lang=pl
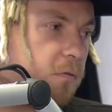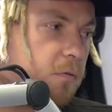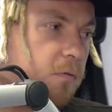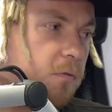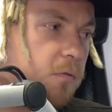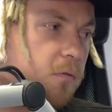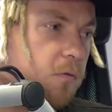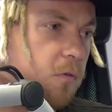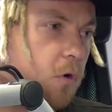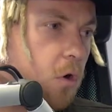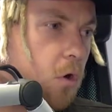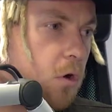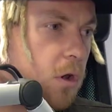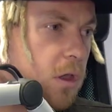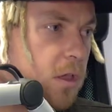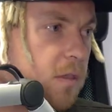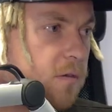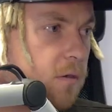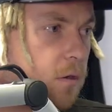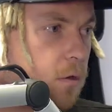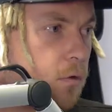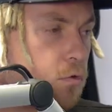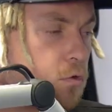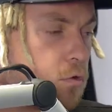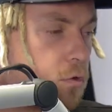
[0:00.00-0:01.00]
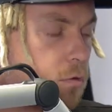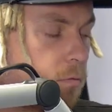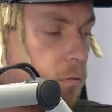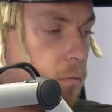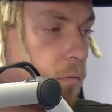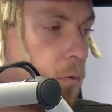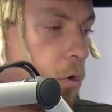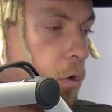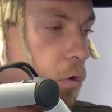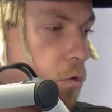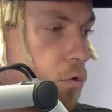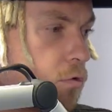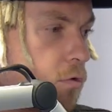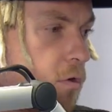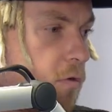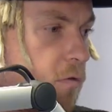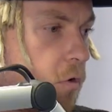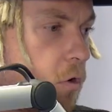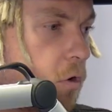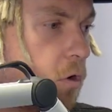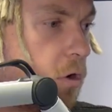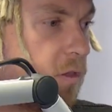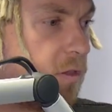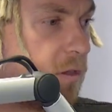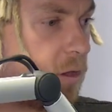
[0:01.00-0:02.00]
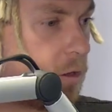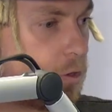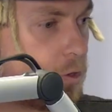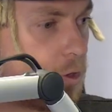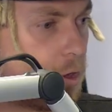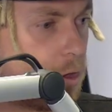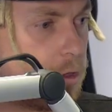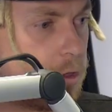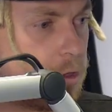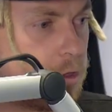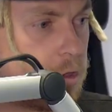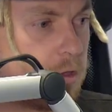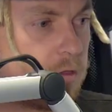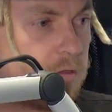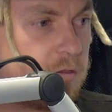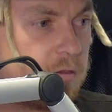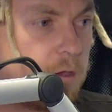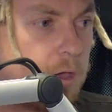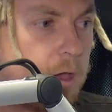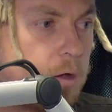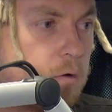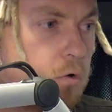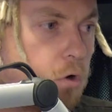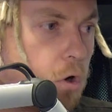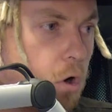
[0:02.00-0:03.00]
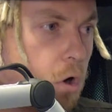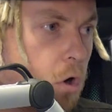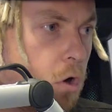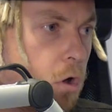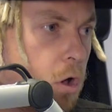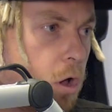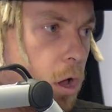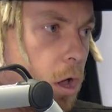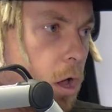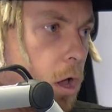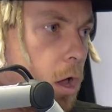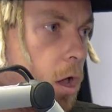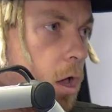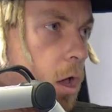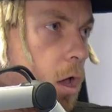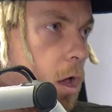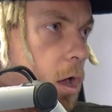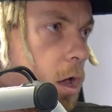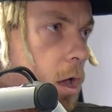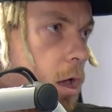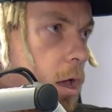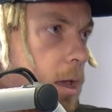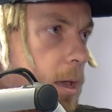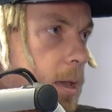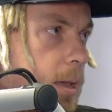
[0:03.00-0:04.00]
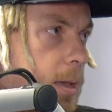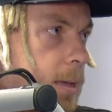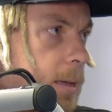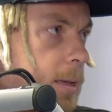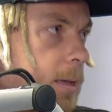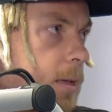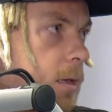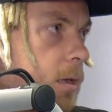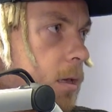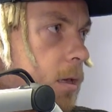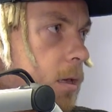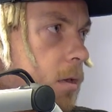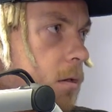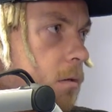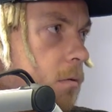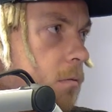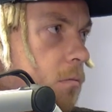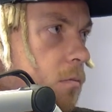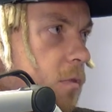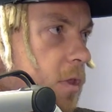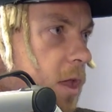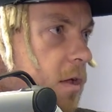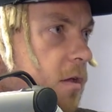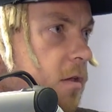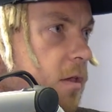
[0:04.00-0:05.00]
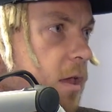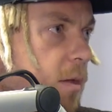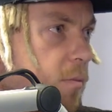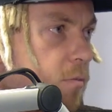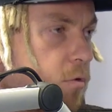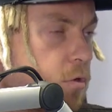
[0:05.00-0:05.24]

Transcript: w okolicy, kosztuje w okolicach 3000 euro. Mhm. Tak jakbyś